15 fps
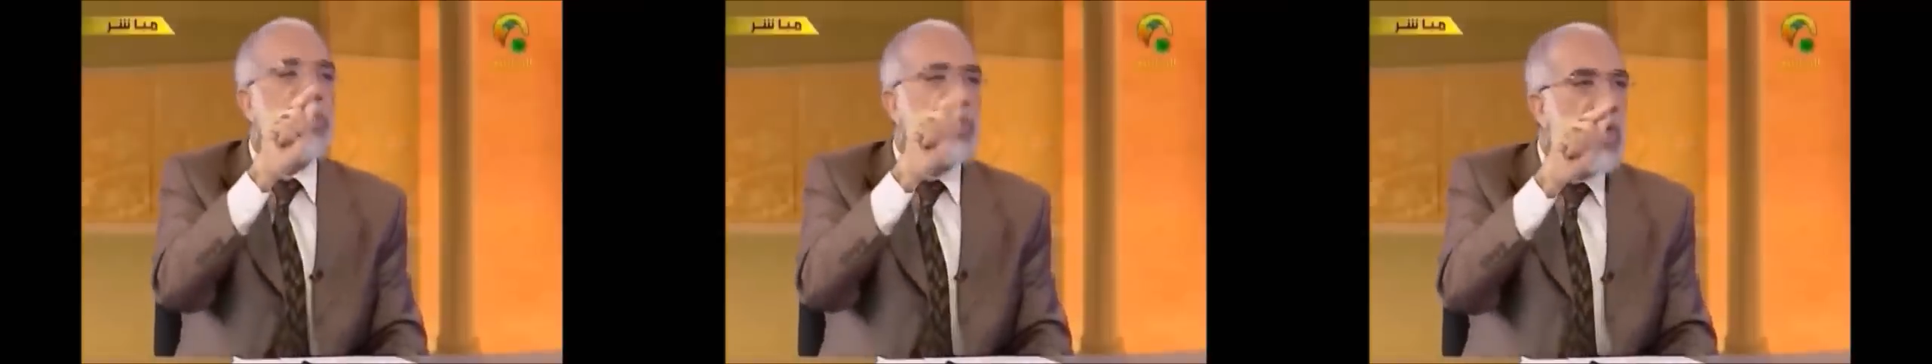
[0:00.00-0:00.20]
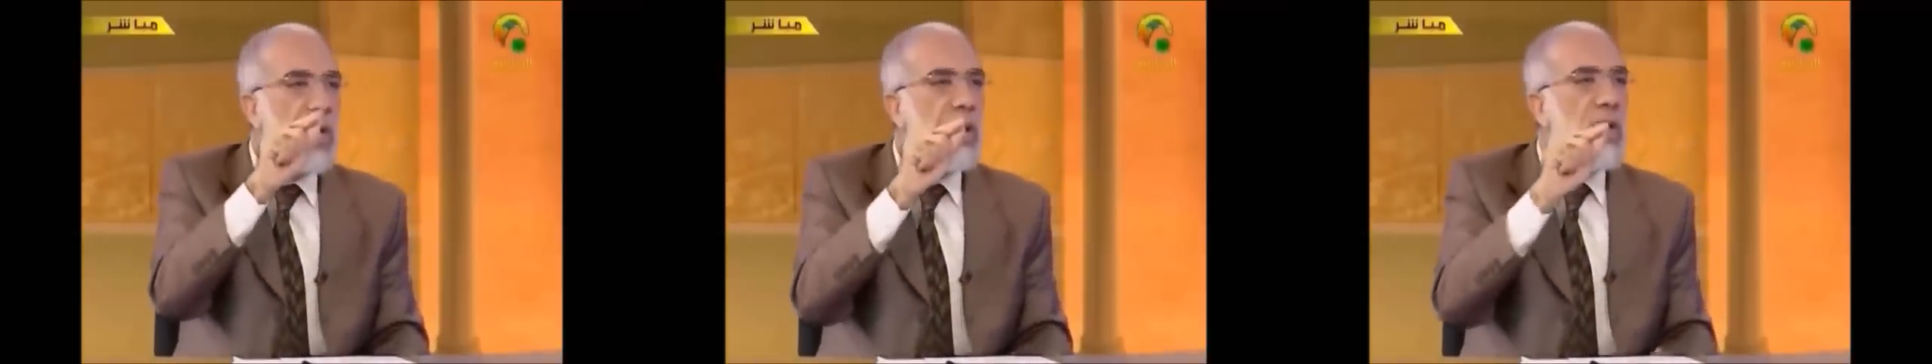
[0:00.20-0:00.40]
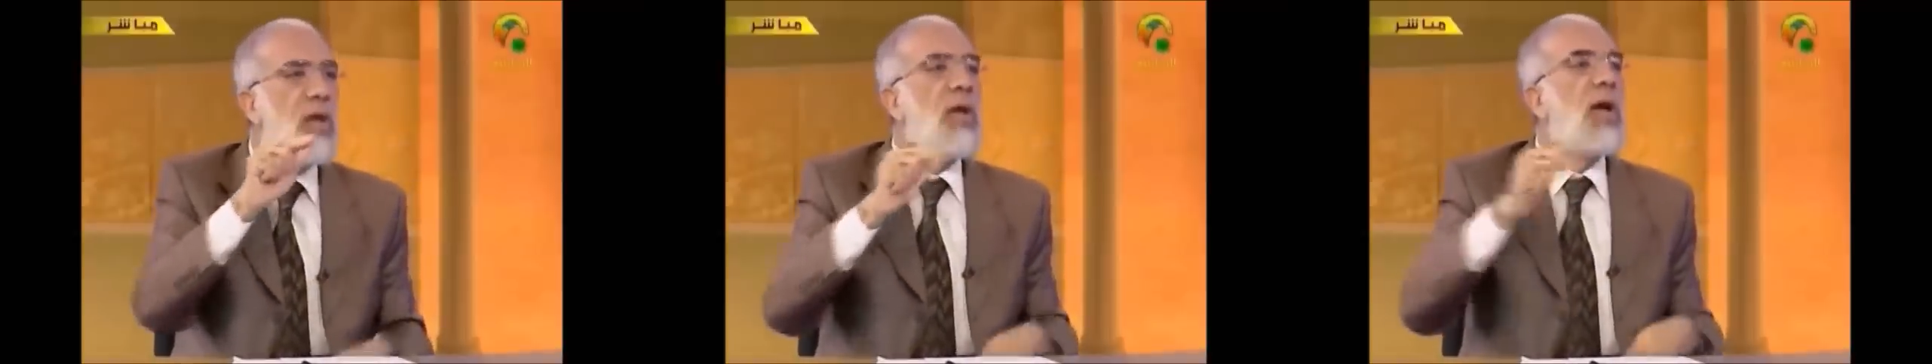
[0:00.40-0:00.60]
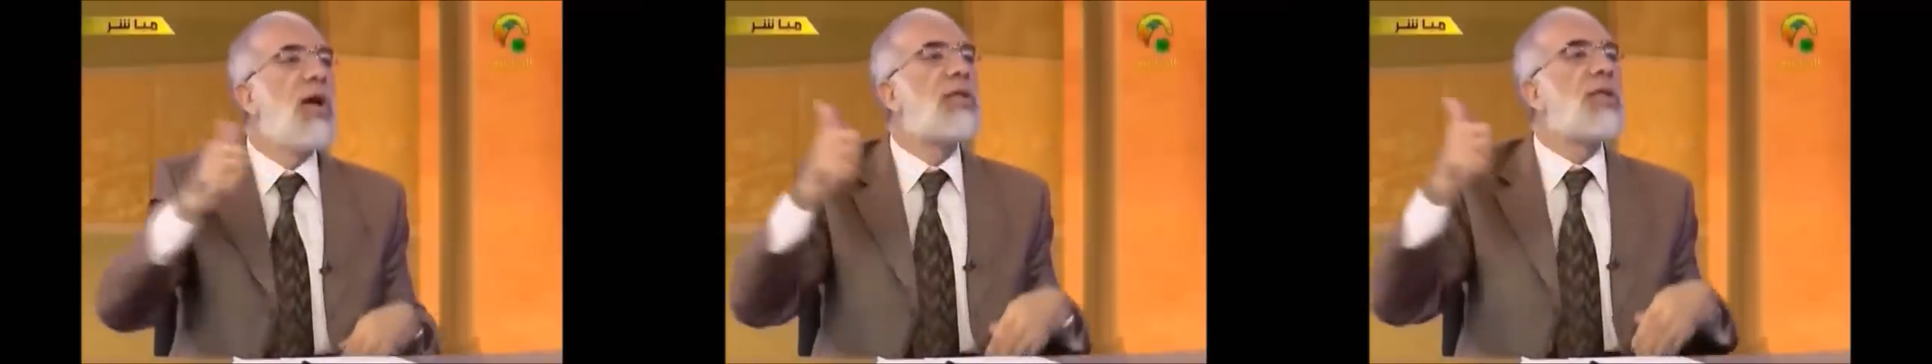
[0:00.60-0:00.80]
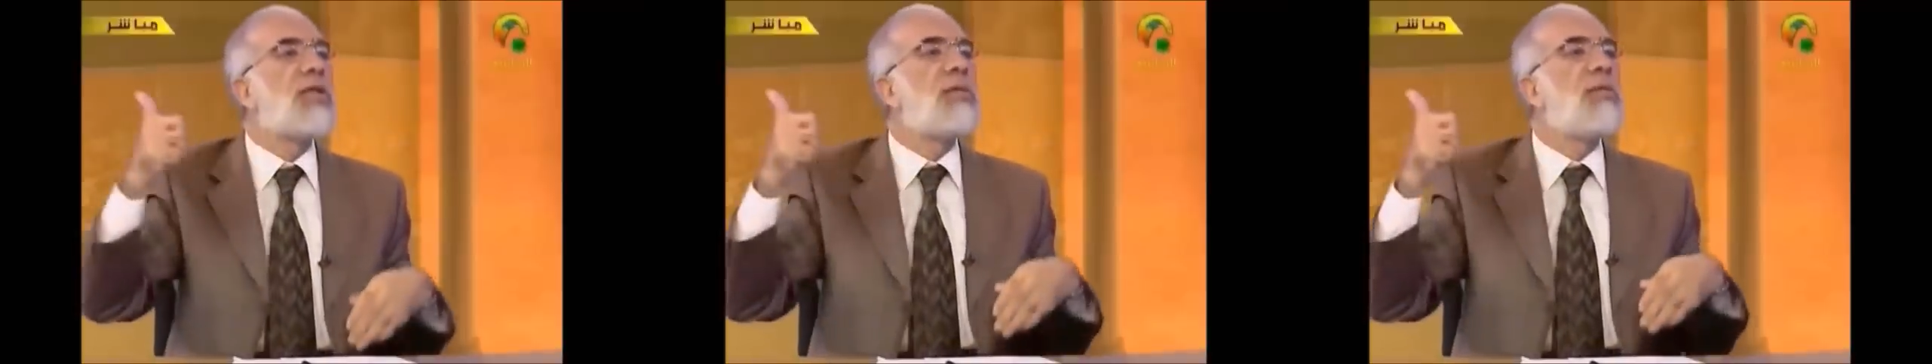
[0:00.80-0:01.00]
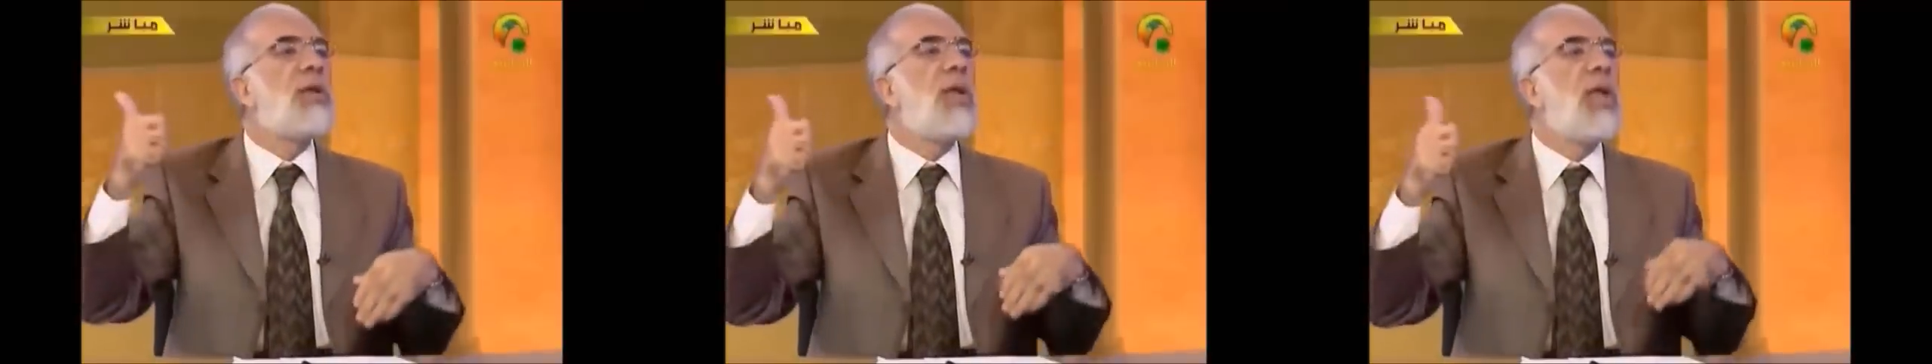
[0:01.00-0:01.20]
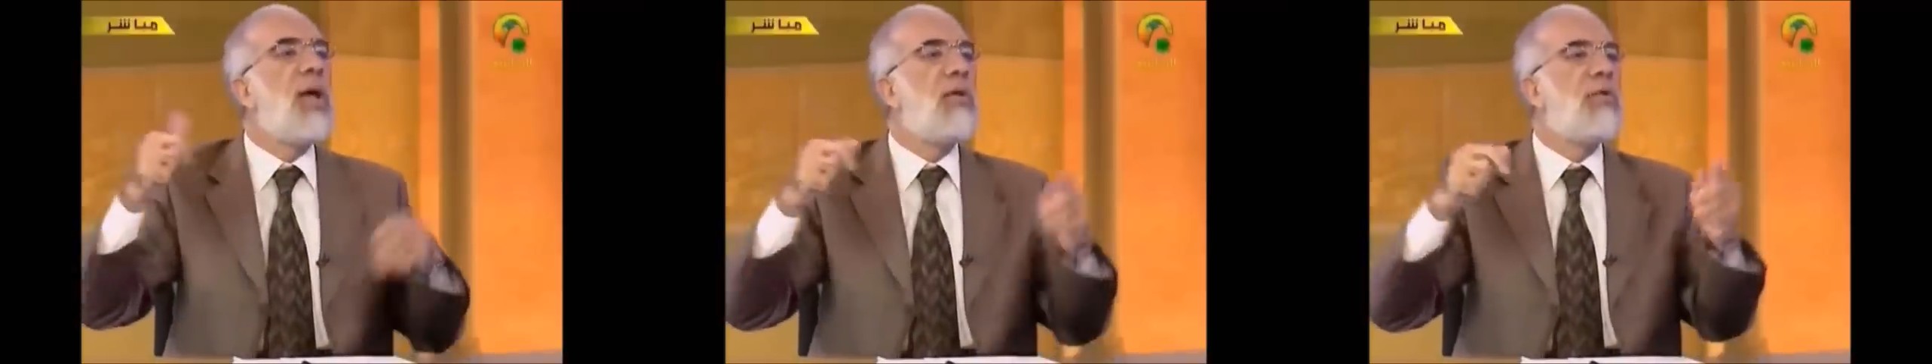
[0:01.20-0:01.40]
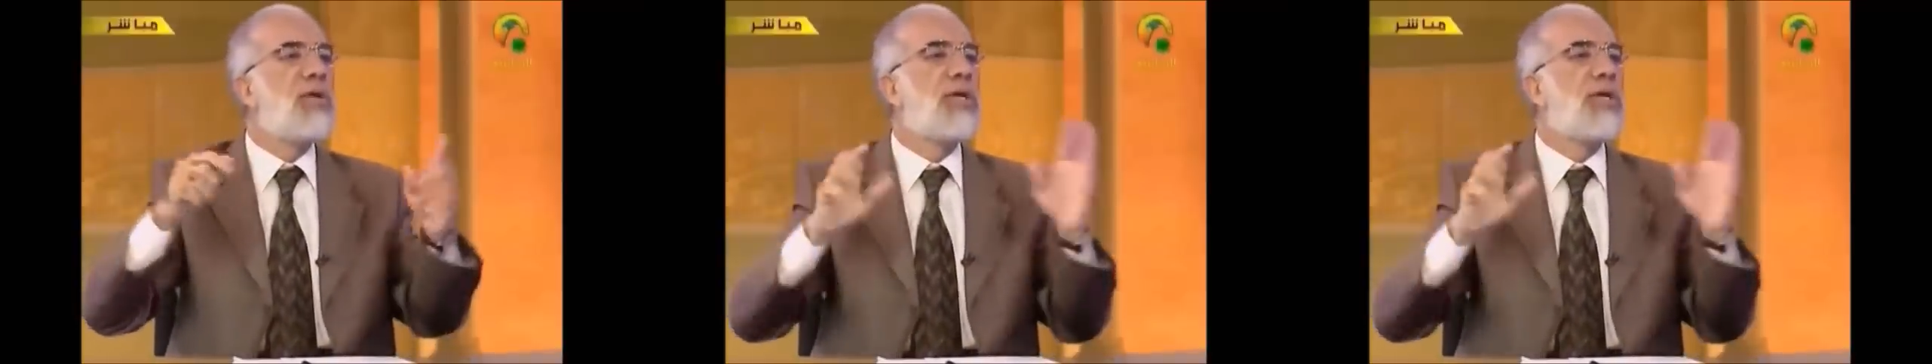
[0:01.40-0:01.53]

ان شاء الله اتصل به الان